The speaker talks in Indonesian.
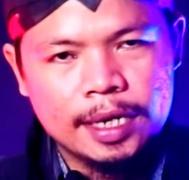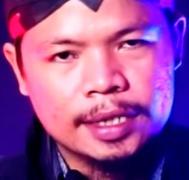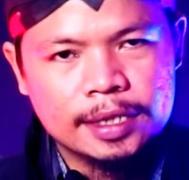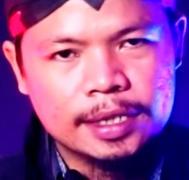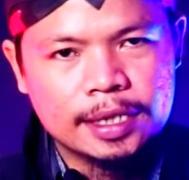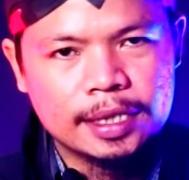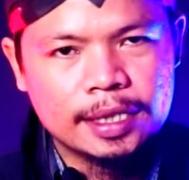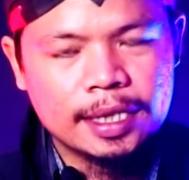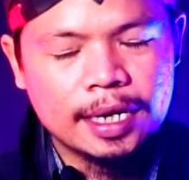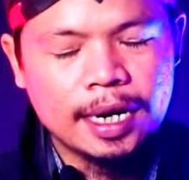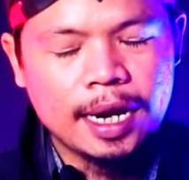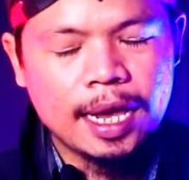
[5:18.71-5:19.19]

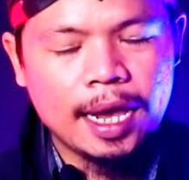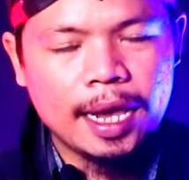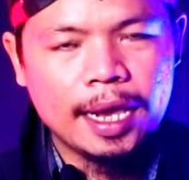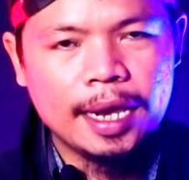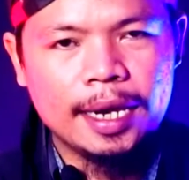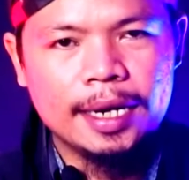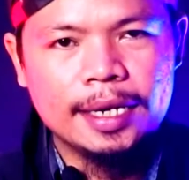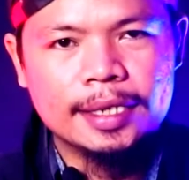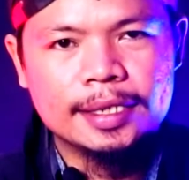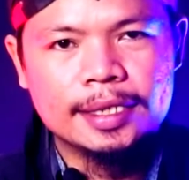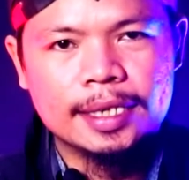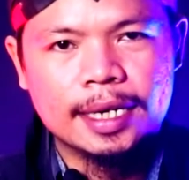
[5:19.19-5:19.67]
Setelah
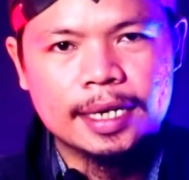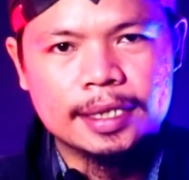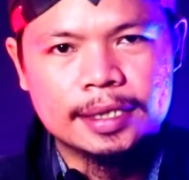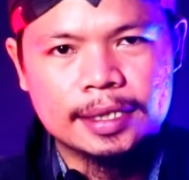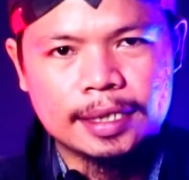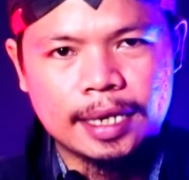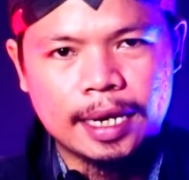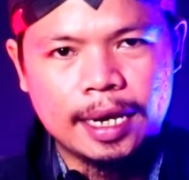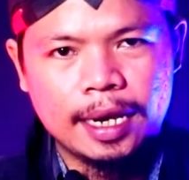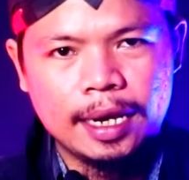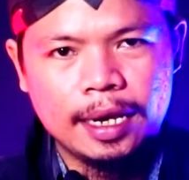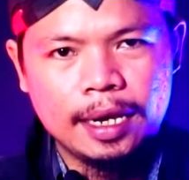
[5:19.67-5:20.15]
ini
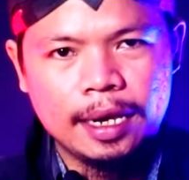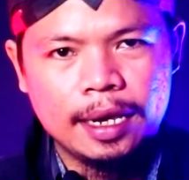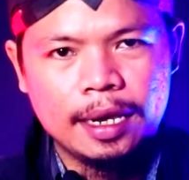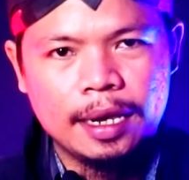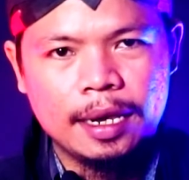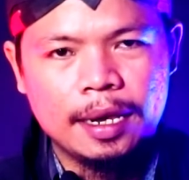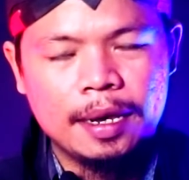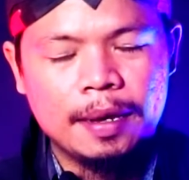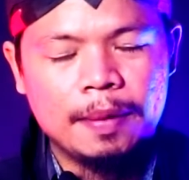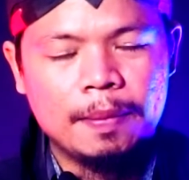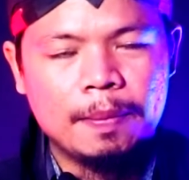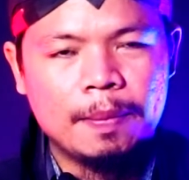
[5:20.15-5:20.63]
selesai,
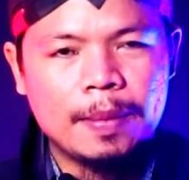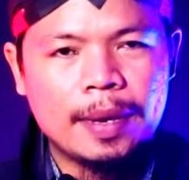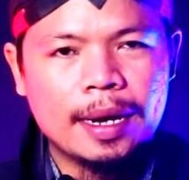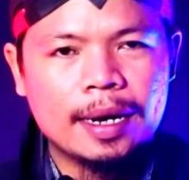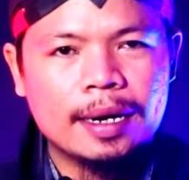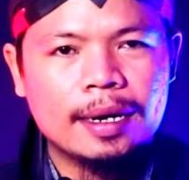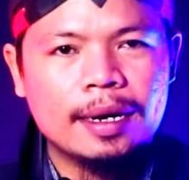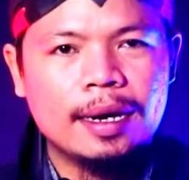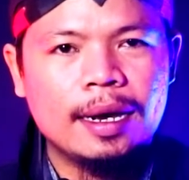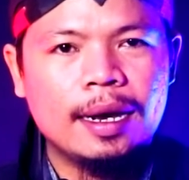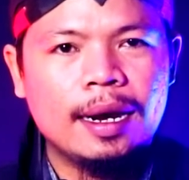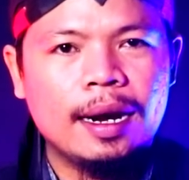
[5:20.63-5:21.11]

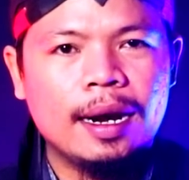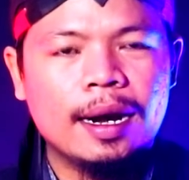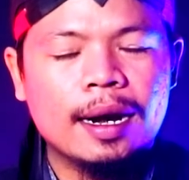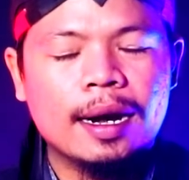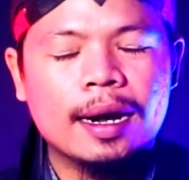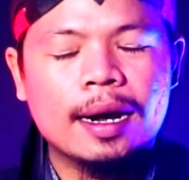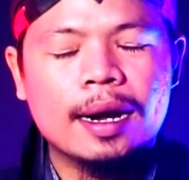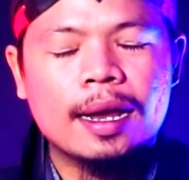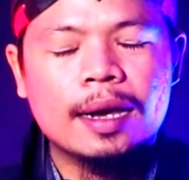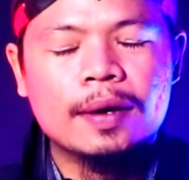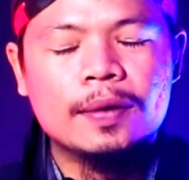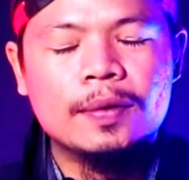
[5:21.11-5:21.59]
maka
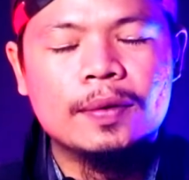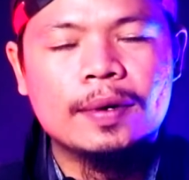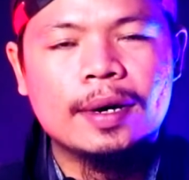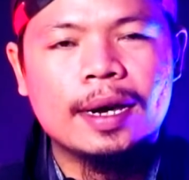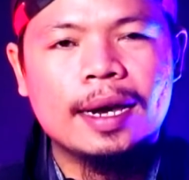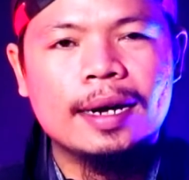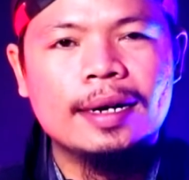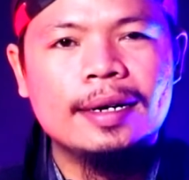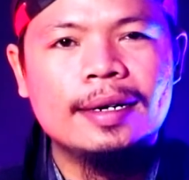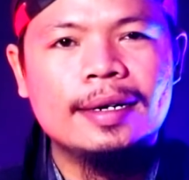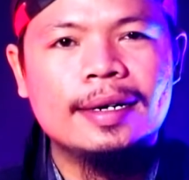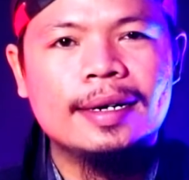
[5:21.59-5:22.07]

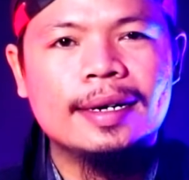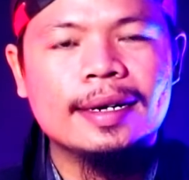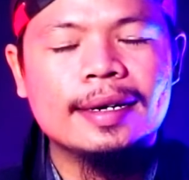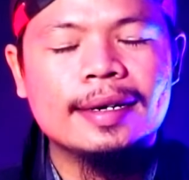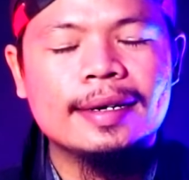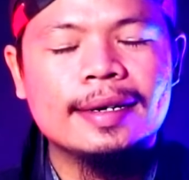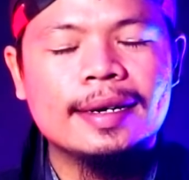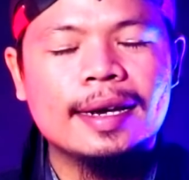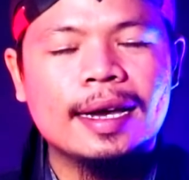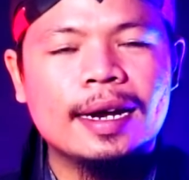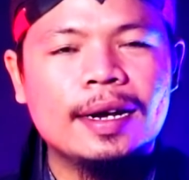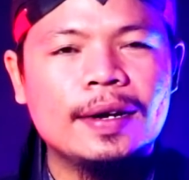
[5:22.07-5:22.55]
lakukan
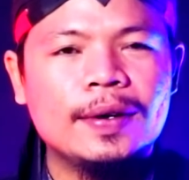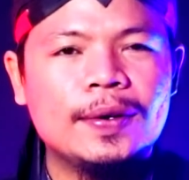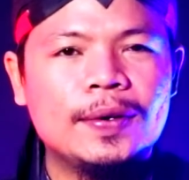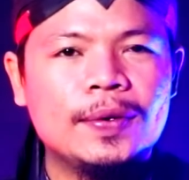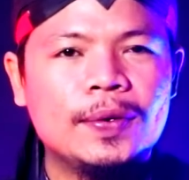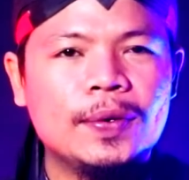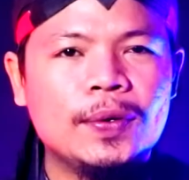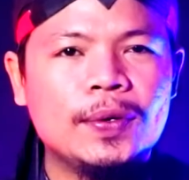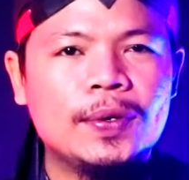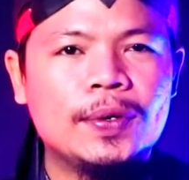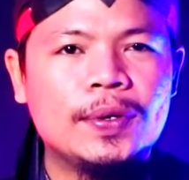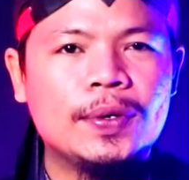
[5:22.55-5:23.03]

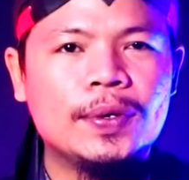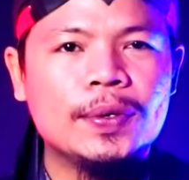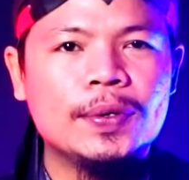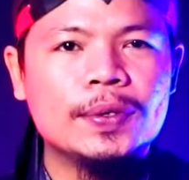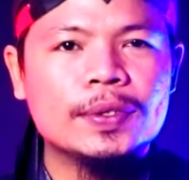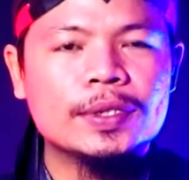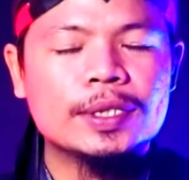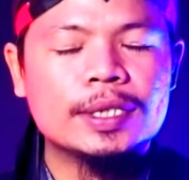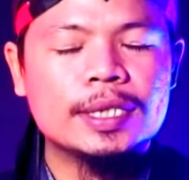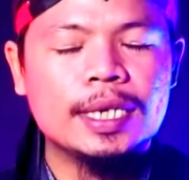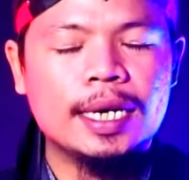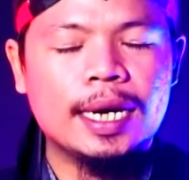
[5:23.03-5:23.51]
dengan
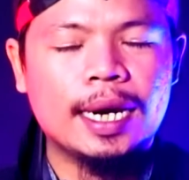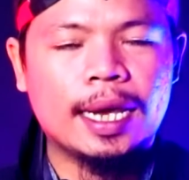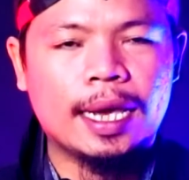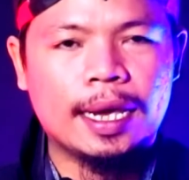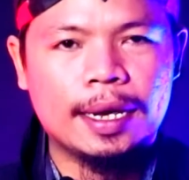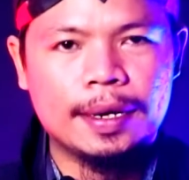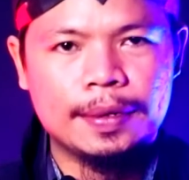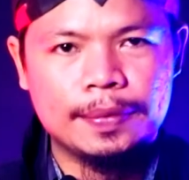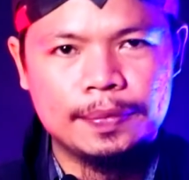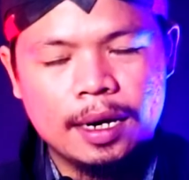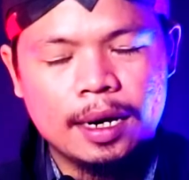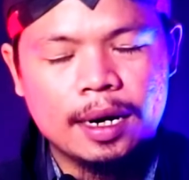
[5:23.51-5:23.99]
duduk
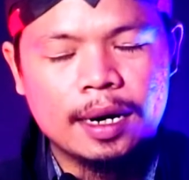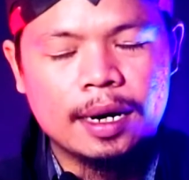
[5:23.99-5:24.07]
sila.